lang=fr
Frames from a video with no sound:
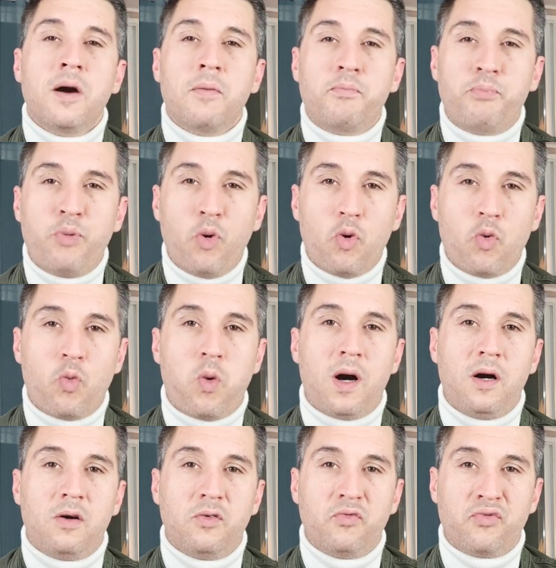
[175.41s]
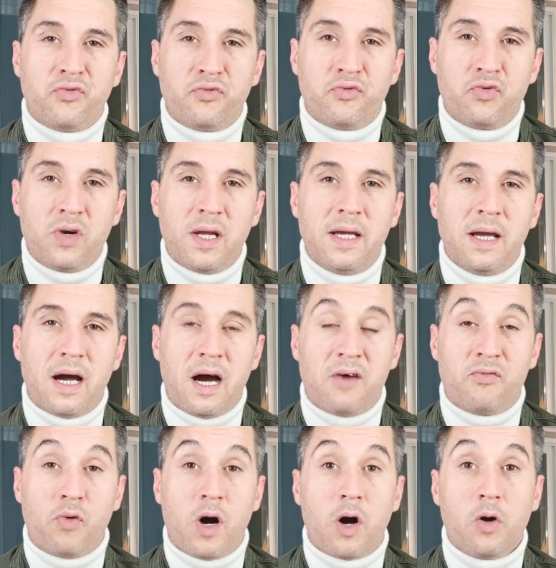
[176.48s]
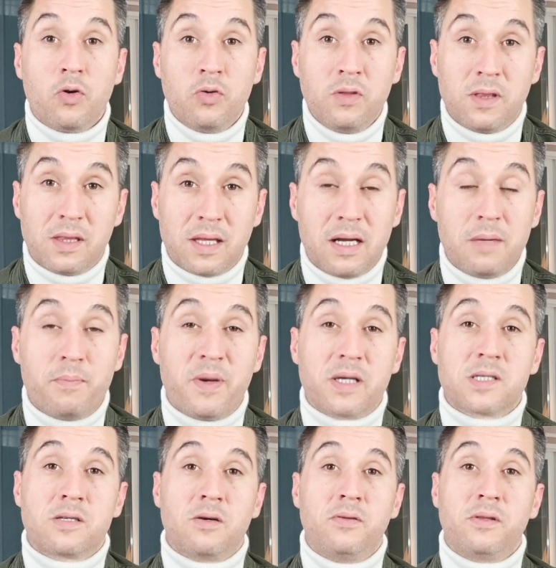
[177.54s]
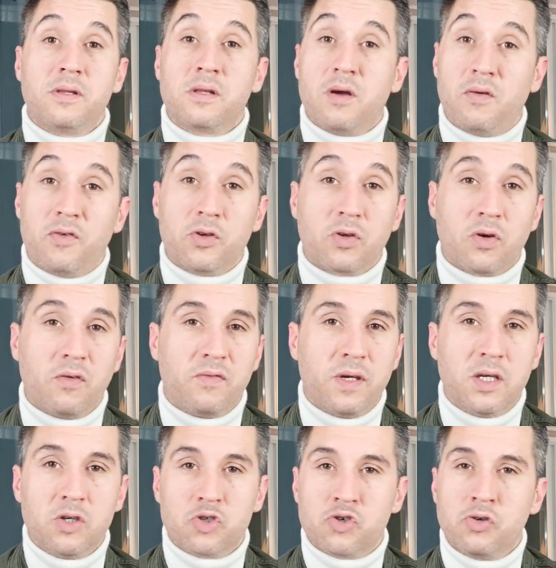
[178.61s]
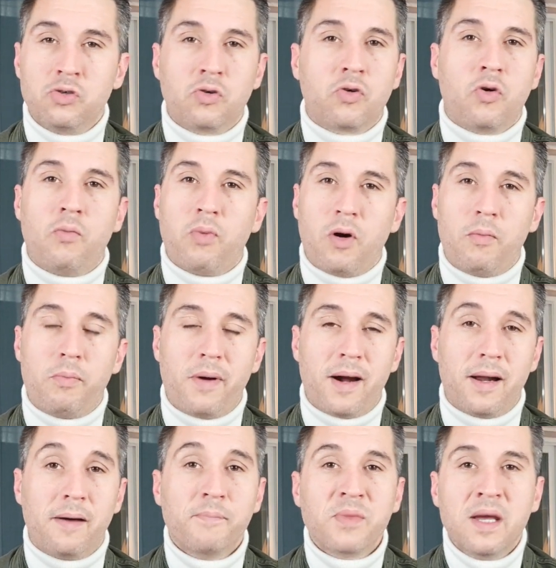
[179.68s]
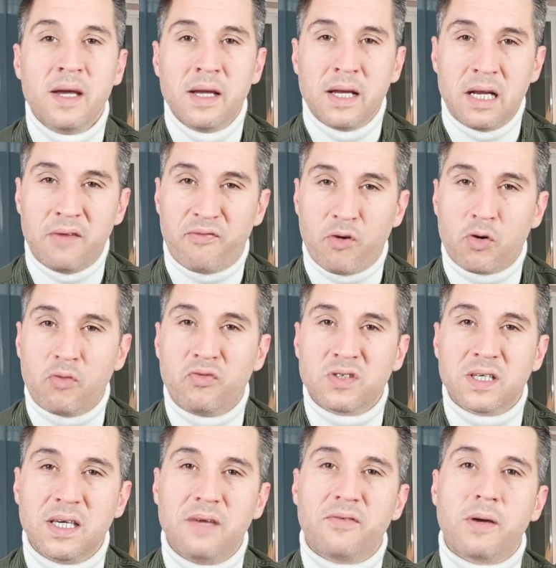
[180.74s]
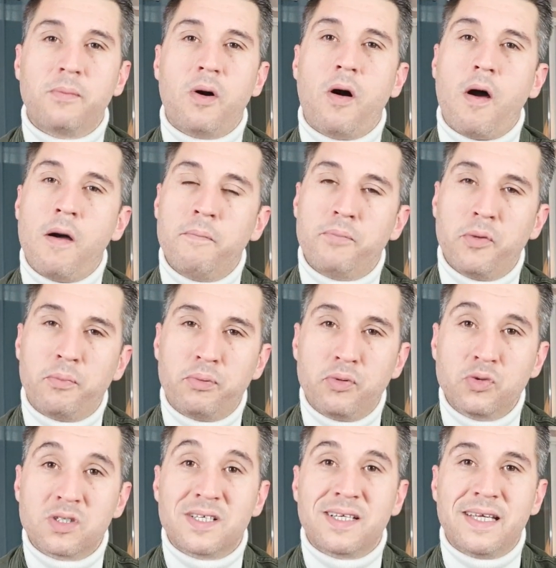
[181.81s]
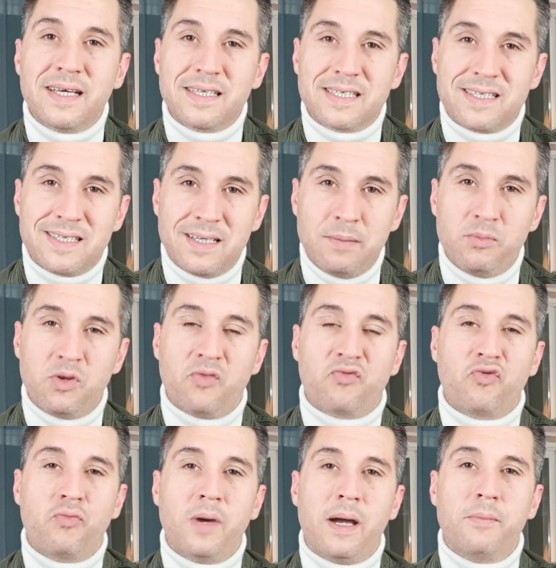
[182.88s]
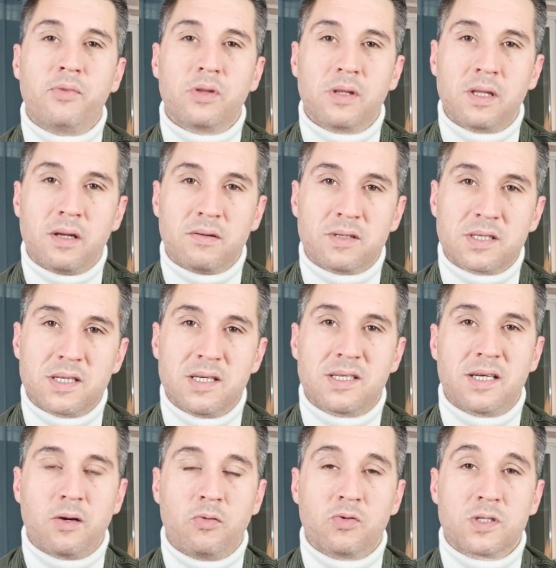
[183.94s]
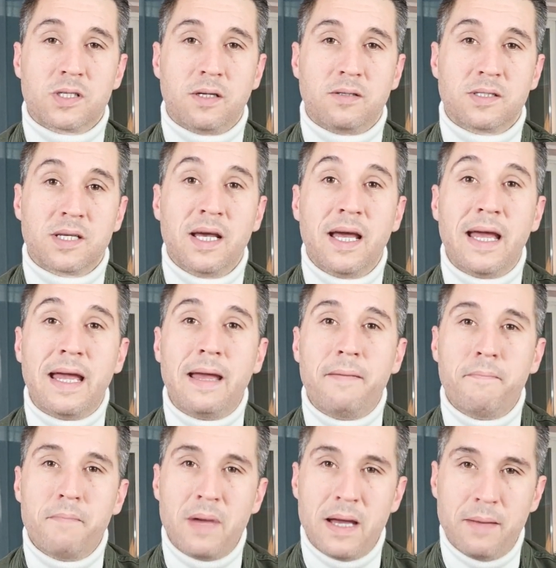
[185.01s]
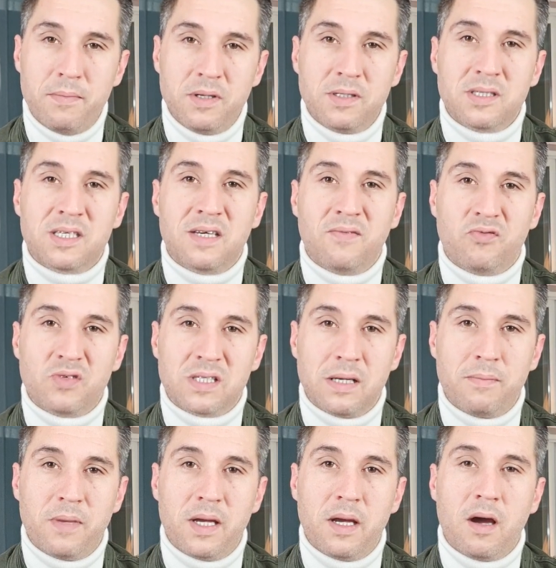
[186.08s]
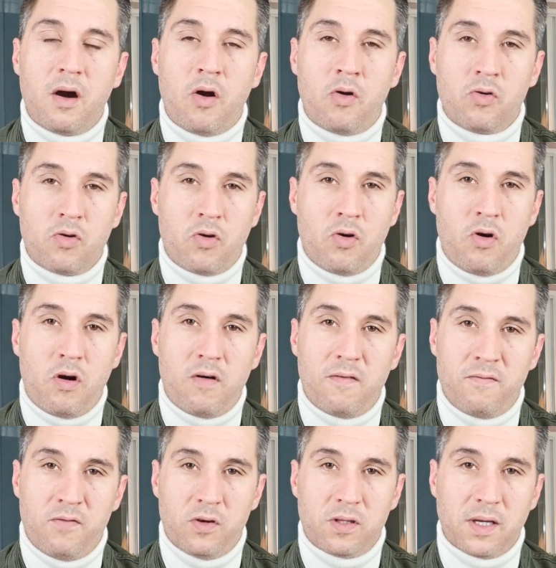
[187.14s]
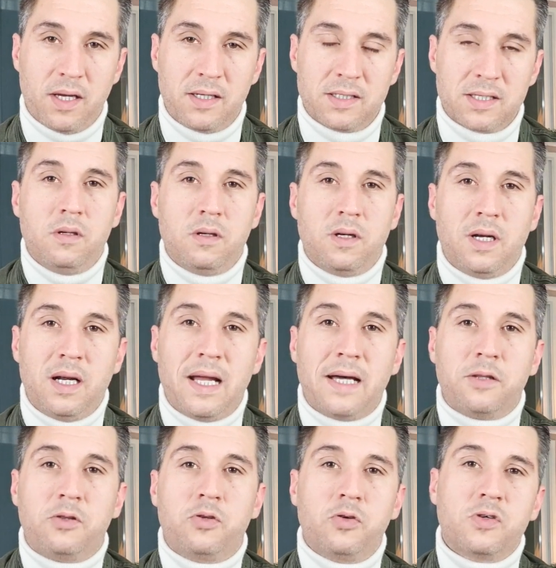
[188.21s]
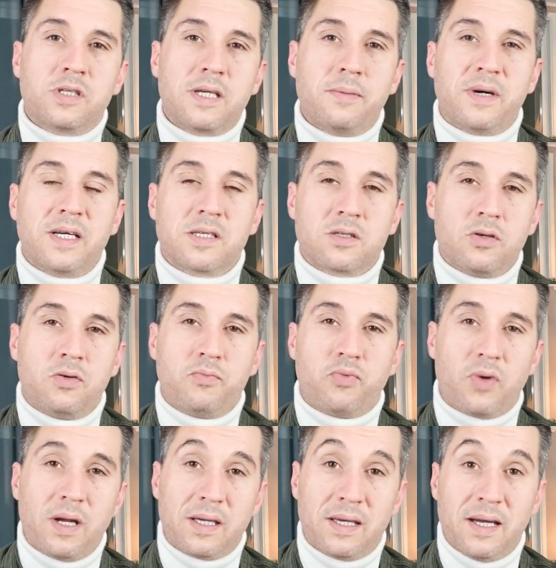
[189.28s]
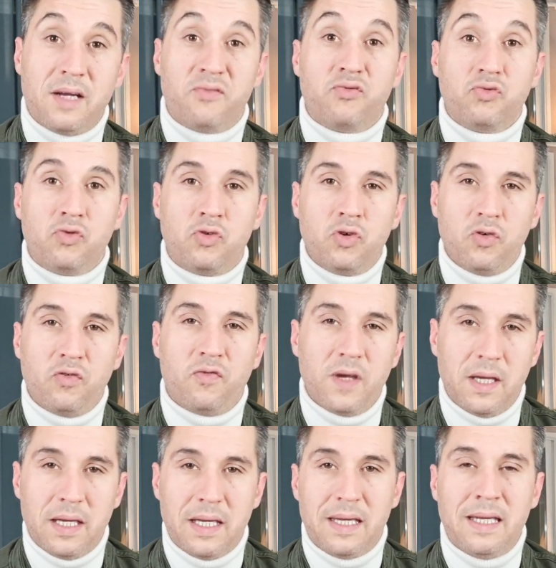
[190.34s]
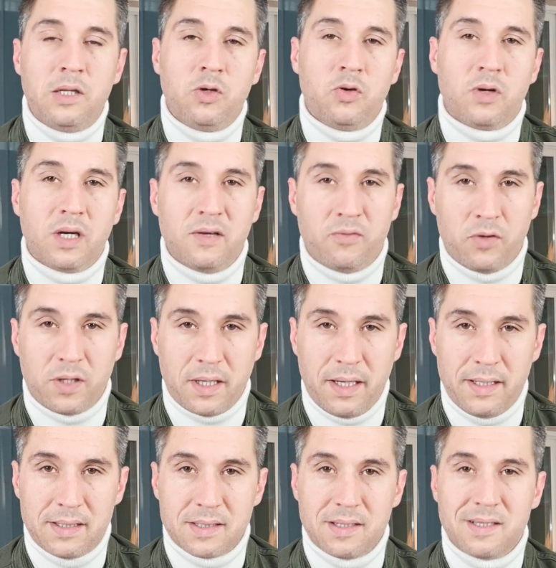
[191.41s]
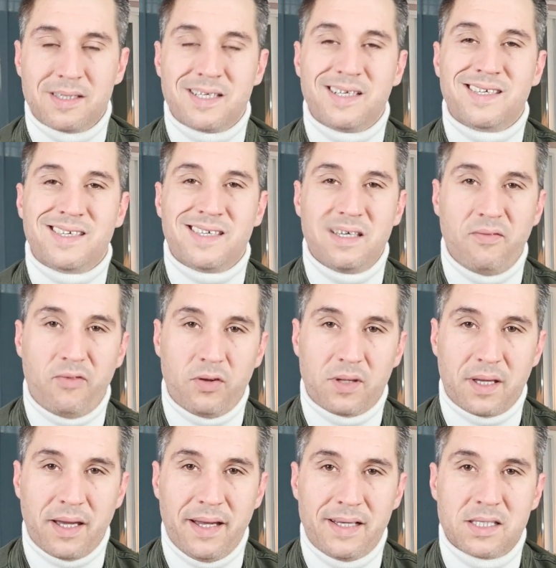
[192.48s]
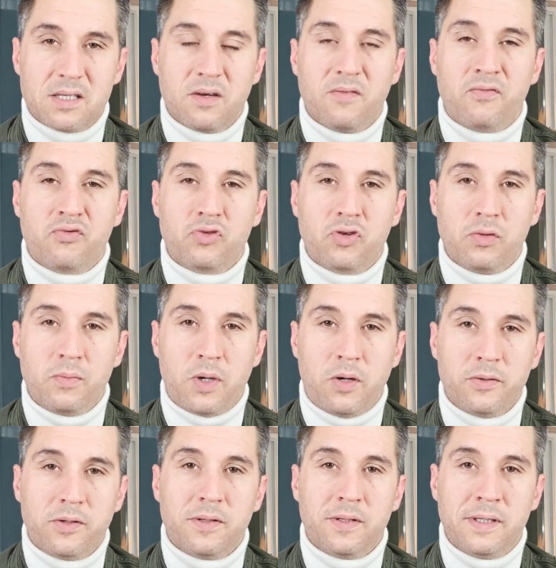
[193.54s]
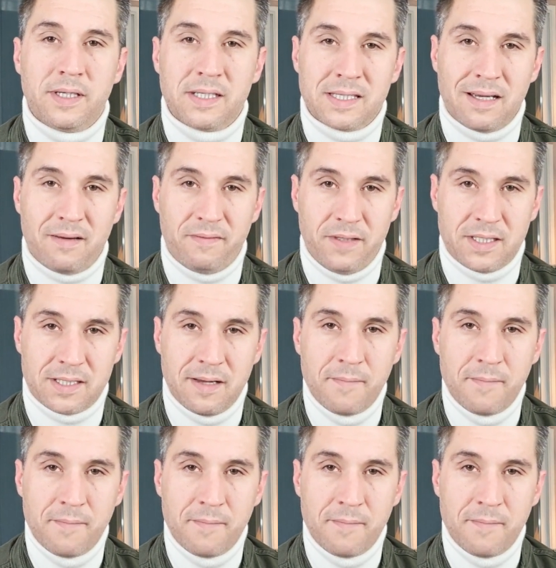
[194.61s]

pourquoi vous voulez avoir une telle personne dans votre vie. Je ne comprends pas là. Il faut que vous vraiment un peu plus d'estime de vous-même dans ces circonstances. Et même si vous aimez encore votre ex. La deuxième raison pour laquelle vous devez ignorer votre ex, c'est si votre ex vous demande des services.